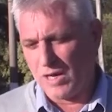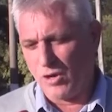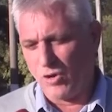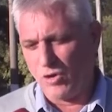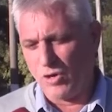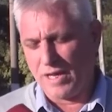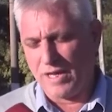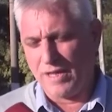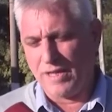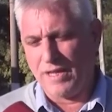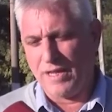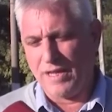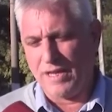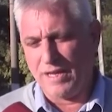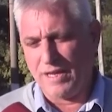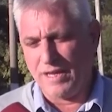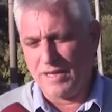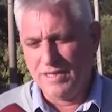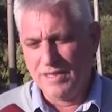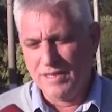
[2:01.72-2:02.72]
a la hora
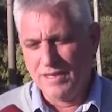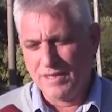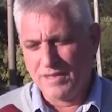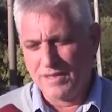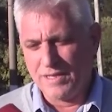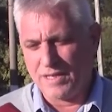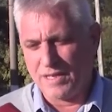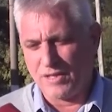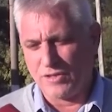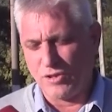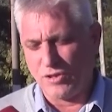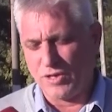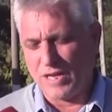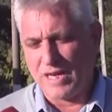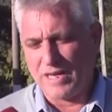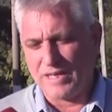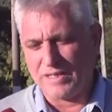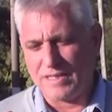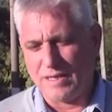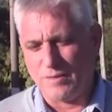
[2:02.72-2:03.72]
de de
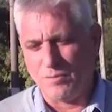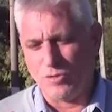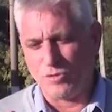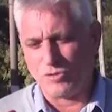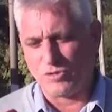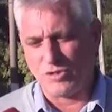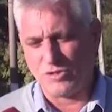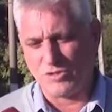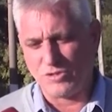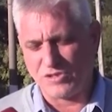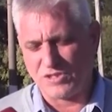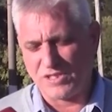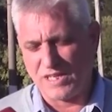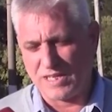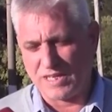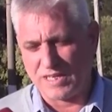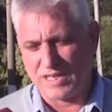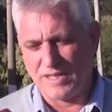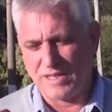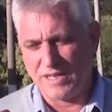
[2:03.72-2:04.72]
gestionar, estamos
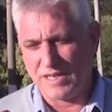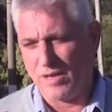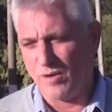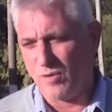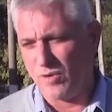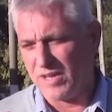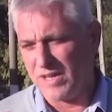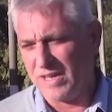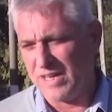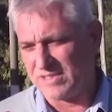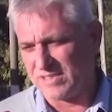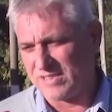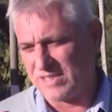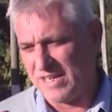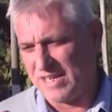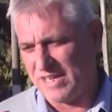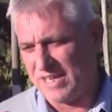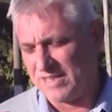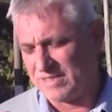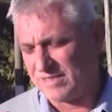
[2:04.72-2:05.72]
cerca de cada una de las
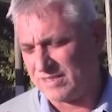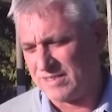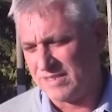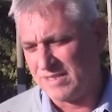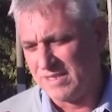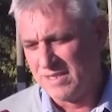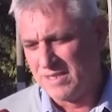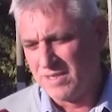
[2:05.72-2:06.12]
áreas.